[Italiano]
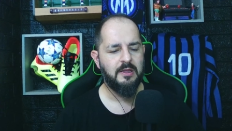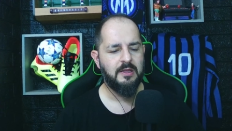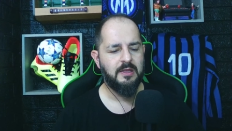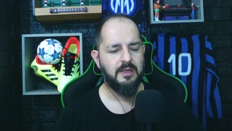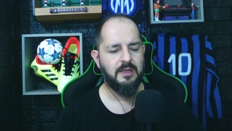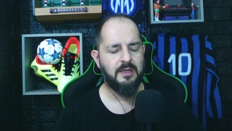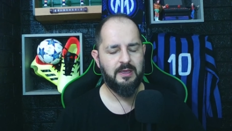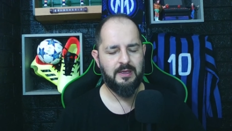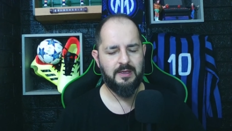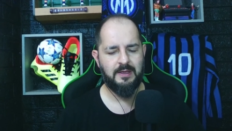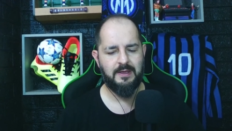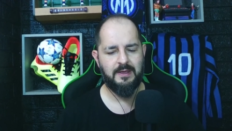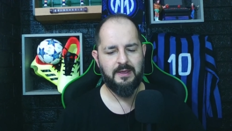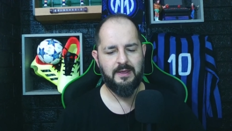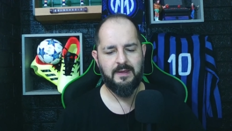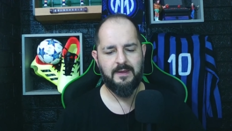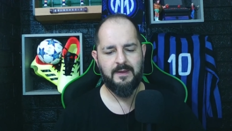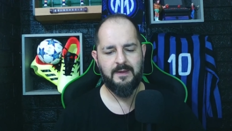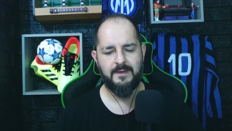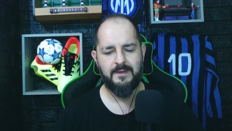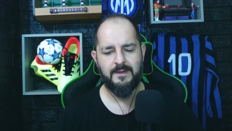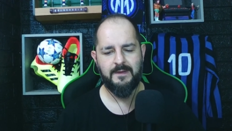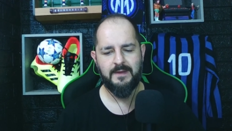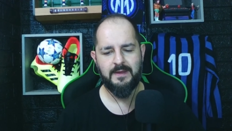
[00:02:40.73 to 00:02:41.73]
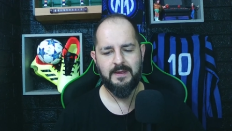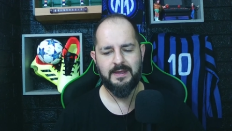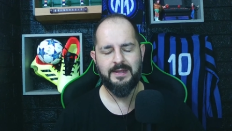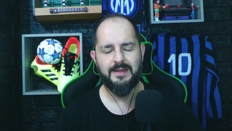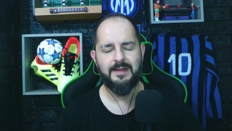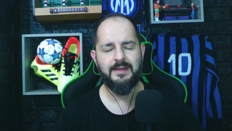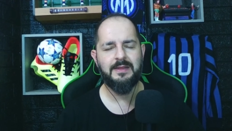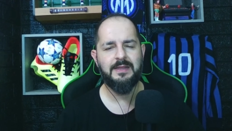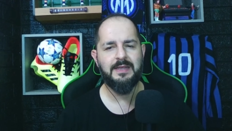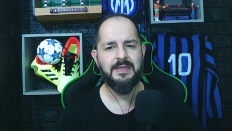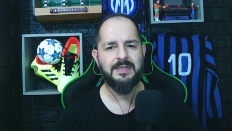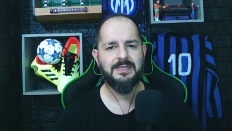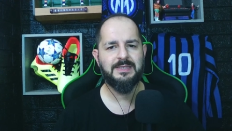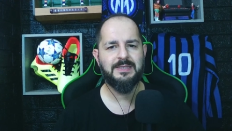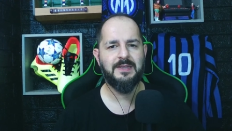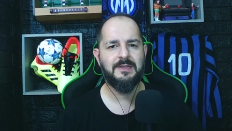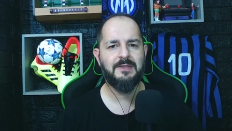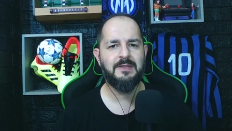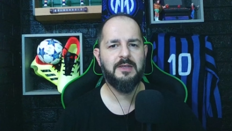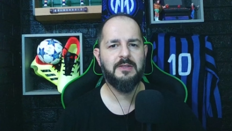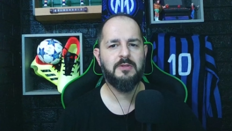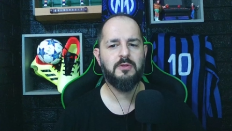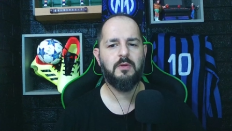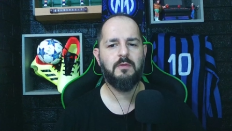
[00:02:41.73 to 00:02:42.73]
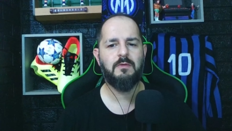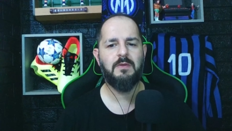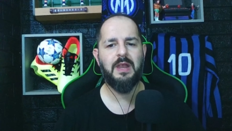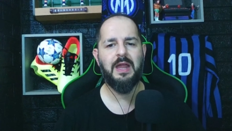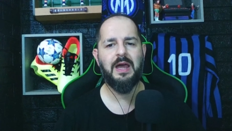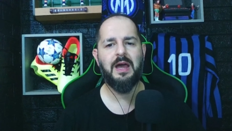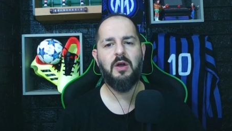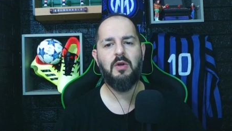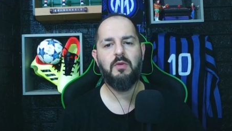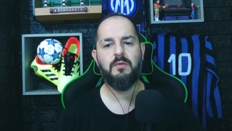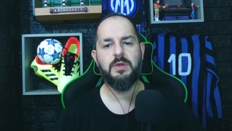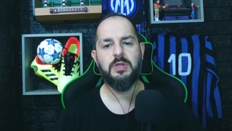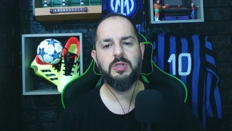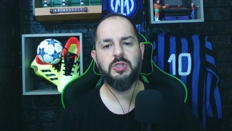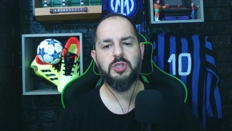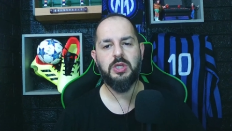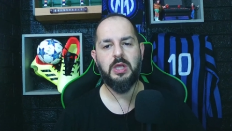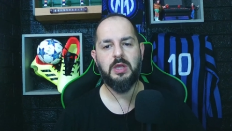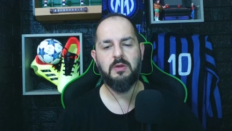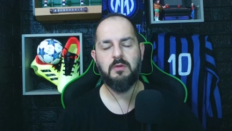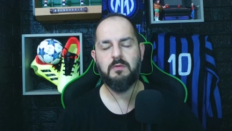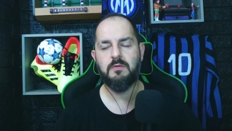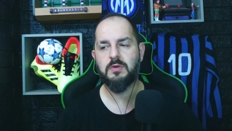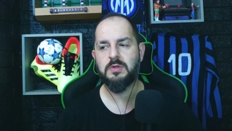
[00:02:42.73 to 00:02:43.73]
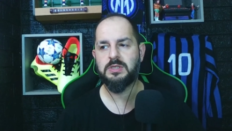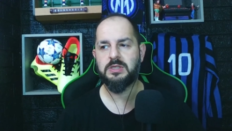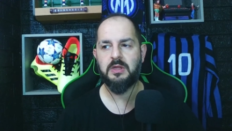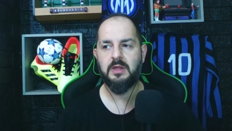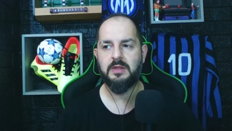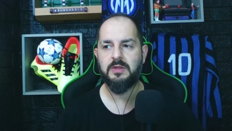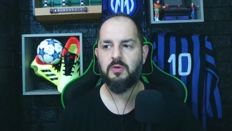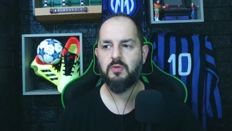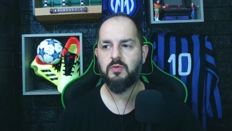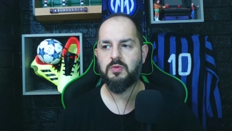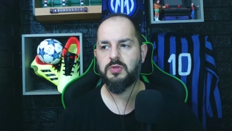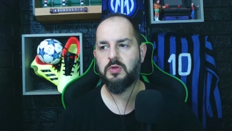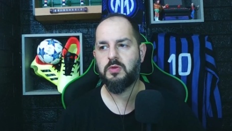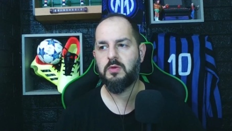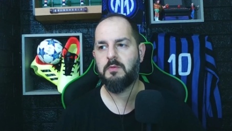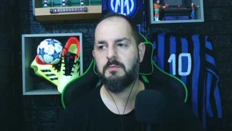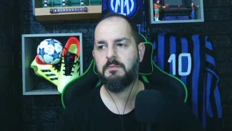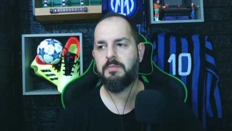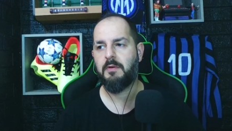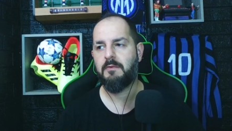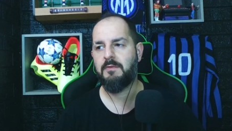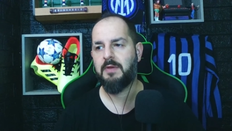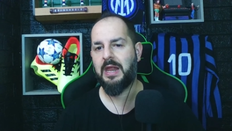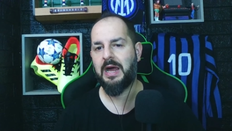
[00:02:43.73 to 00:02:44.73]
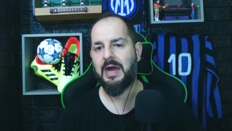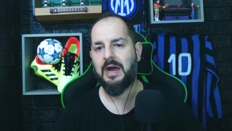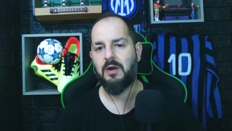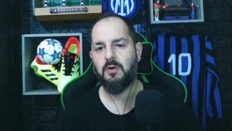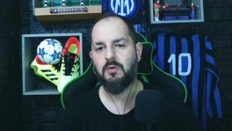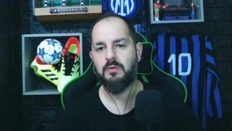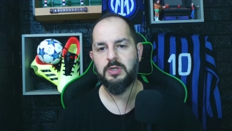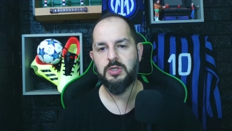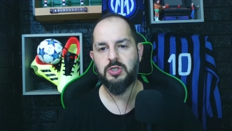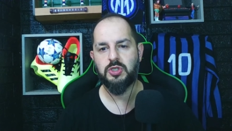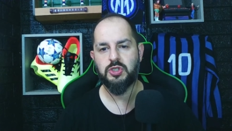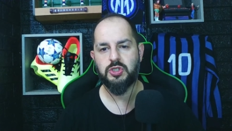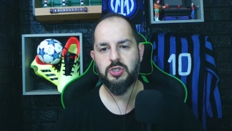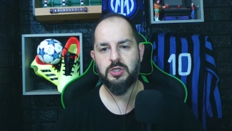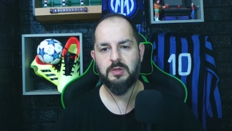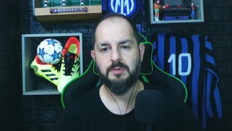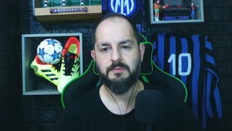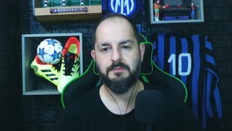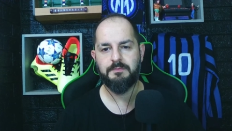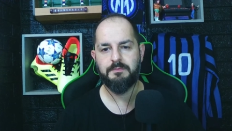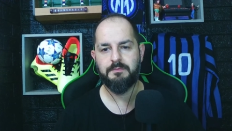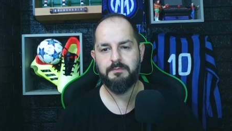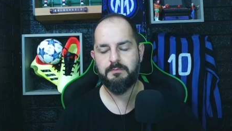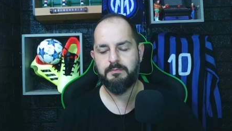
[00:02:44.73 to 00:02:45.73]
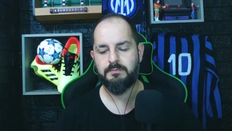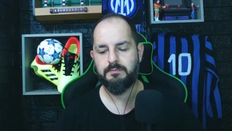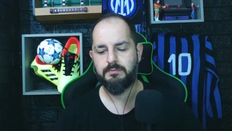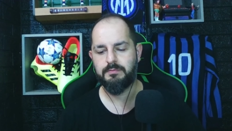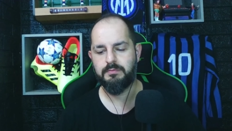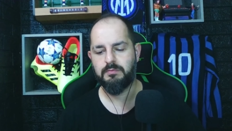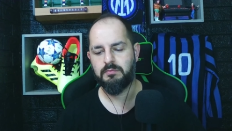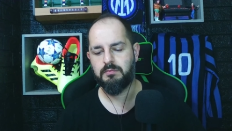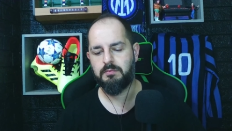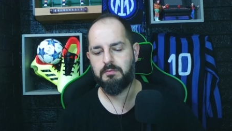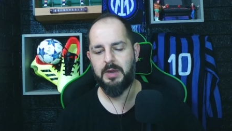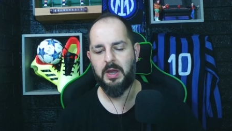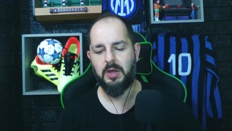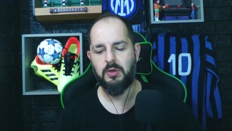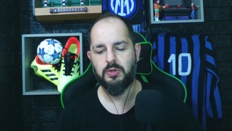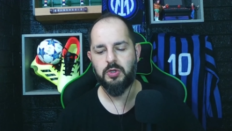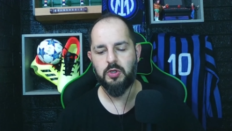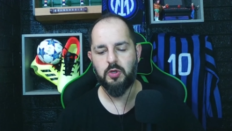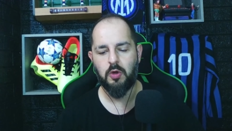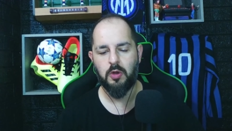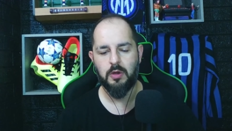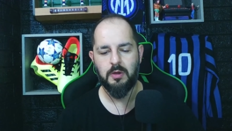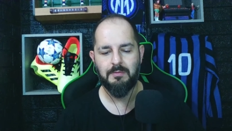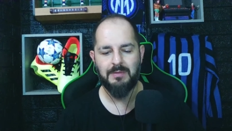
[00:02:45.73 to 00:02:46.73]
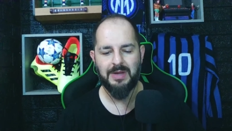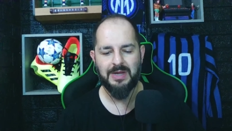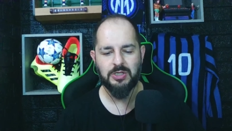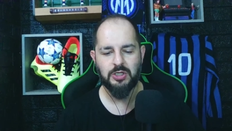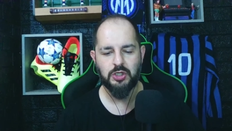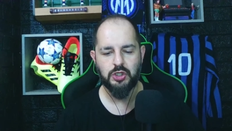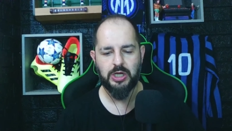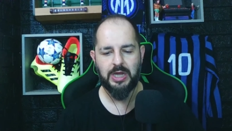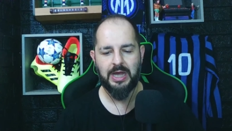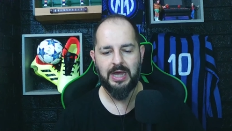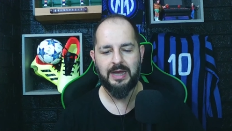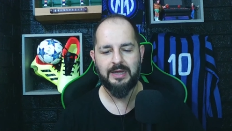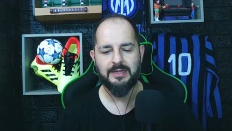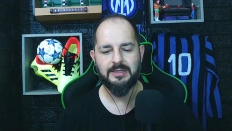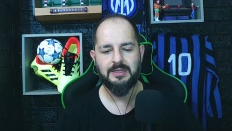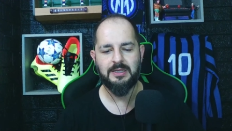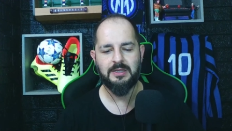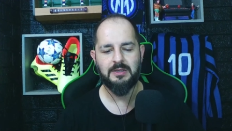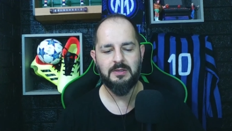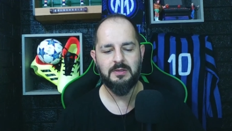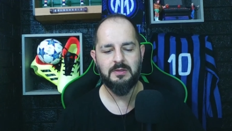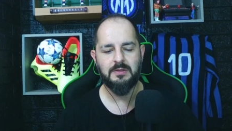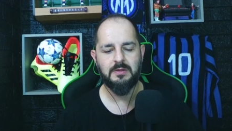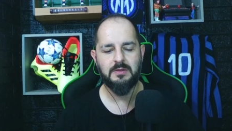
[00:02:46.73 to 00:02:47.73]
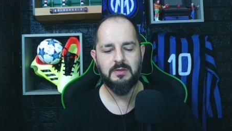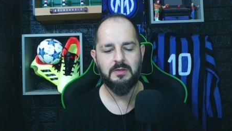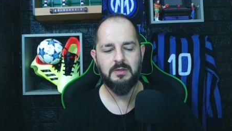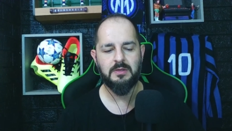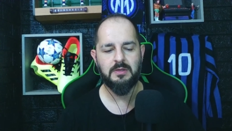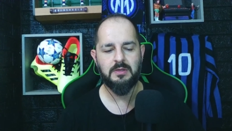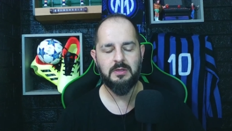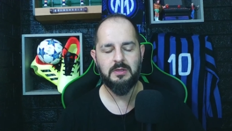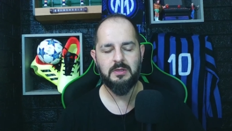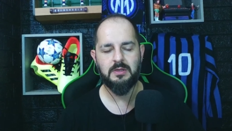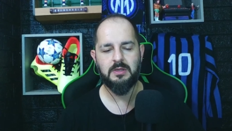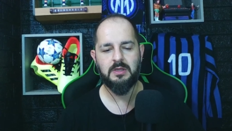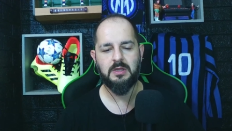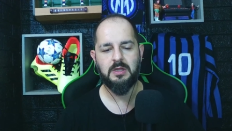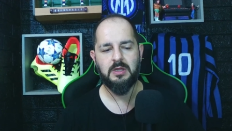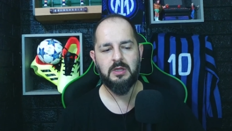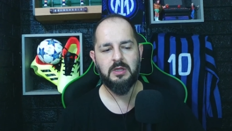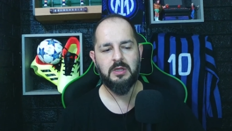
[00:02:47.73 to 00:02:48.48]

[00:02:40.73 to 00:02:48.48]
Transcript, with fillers: E il Diz dietro Vlaovic, ecco, forse una delusione un po' Vlaovic, un paio di gol mangiati,